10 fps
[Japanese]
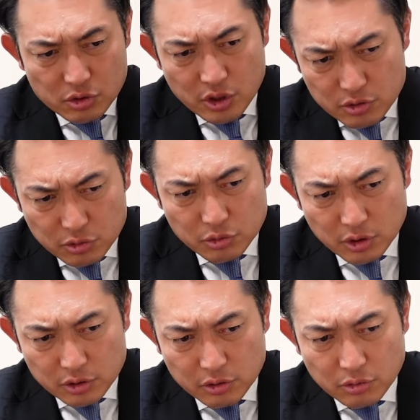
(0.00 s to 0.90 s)
原則どう
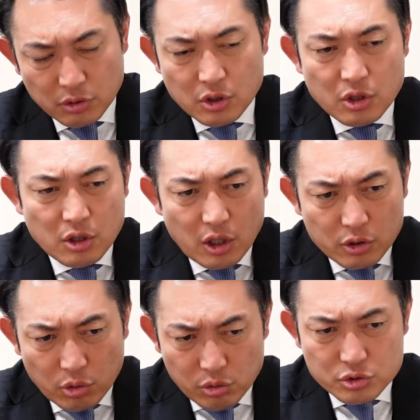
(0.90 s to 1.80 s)
なってんのあ
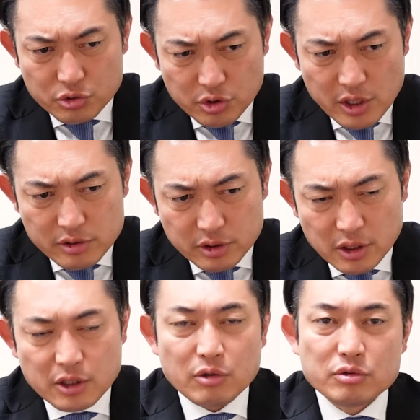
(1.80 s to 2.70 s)
れ候補上の契約って
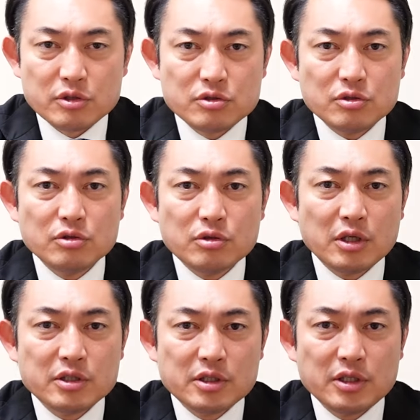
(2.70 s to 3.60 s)
何だろうってずっと
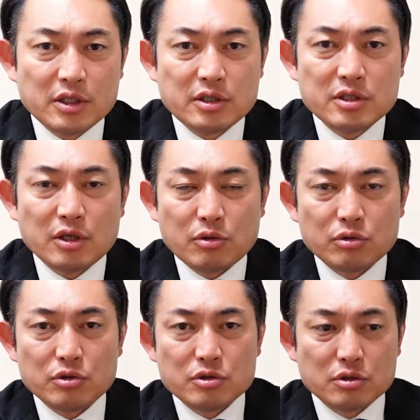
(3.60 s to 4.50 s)
やってきた
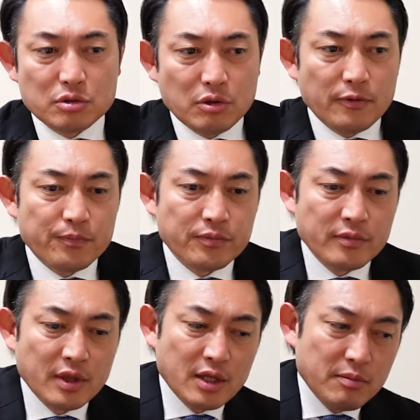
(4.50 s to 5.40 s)
ことにすると
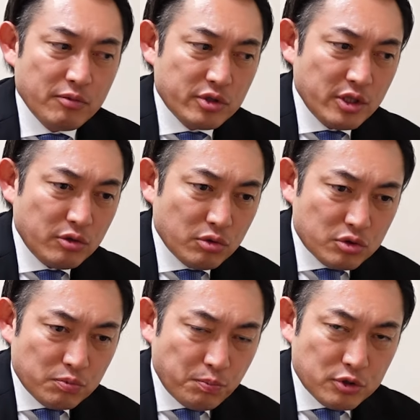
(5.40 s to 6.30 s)
結構
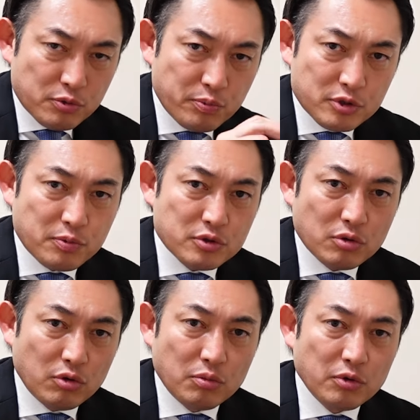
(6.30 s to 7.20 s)
ちょポツポツポツポツ
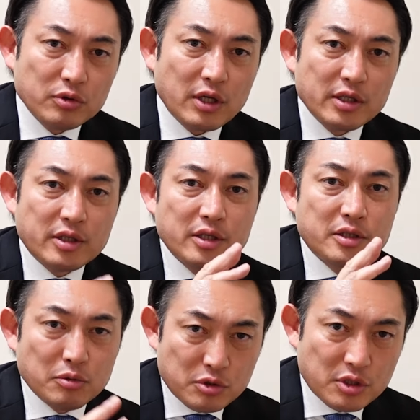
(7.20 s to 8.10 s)
こう問題
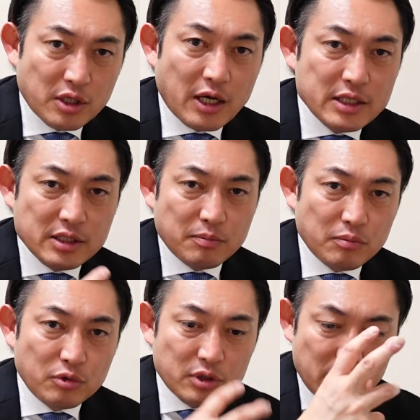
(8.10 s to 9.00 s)
提起をして改善
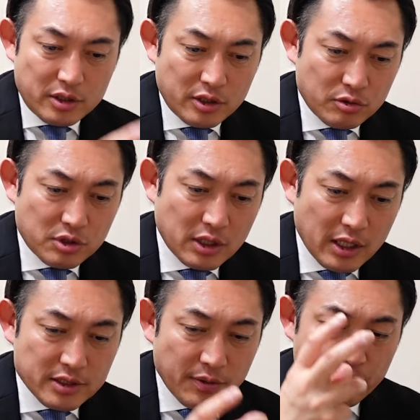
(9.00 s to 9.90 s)
問題提起をして
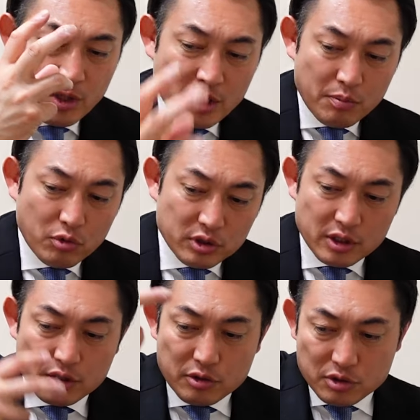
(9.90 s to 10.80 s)
改善問
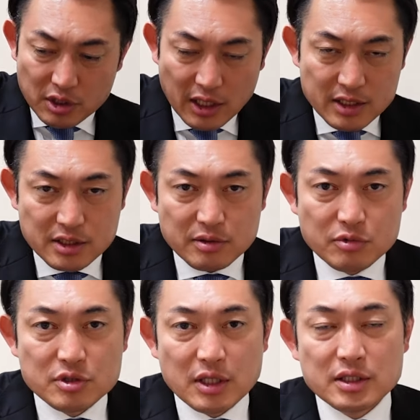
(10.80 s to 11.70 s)
題提起をして改善
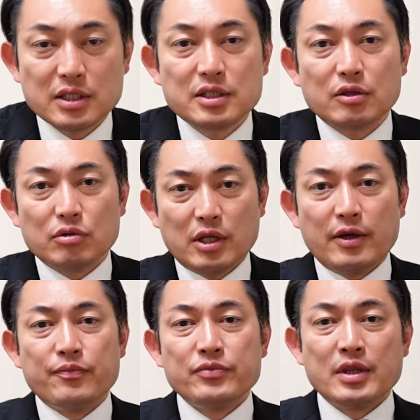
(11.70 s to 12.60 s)
をされてきたの
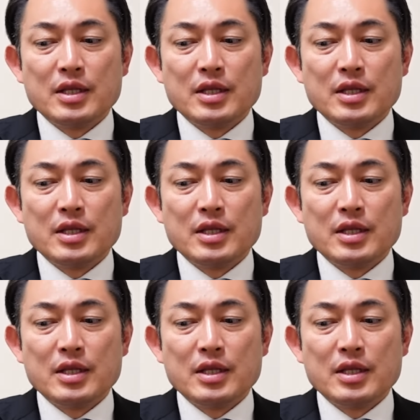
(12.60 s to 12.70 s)
で